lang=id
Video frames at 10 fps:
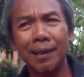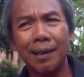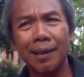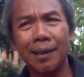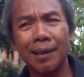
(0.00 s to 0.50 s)

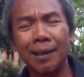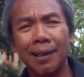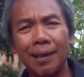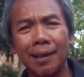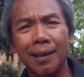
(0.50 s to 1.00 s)

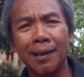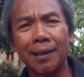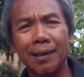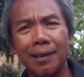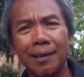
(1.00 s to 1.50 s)
uh,
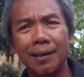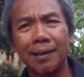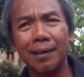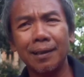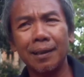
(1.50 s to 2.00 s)

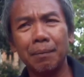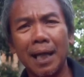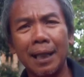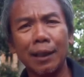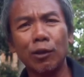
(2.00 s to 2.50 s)

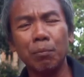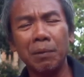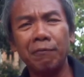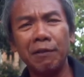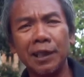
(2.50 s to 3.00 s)

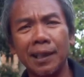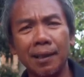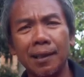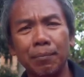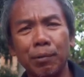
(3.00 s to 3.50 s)
anatomi fisik
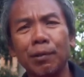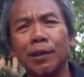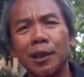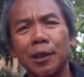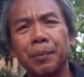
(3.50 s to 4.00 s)
burung
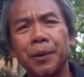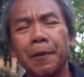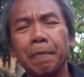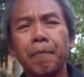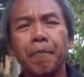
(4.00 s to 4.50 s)
tersebut
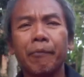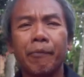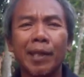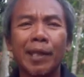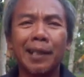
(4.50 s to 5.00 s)

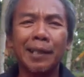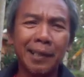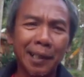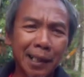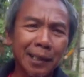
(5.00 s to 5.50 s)
jadi
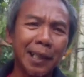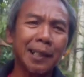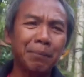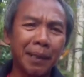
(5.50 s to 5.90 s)
dia kesannya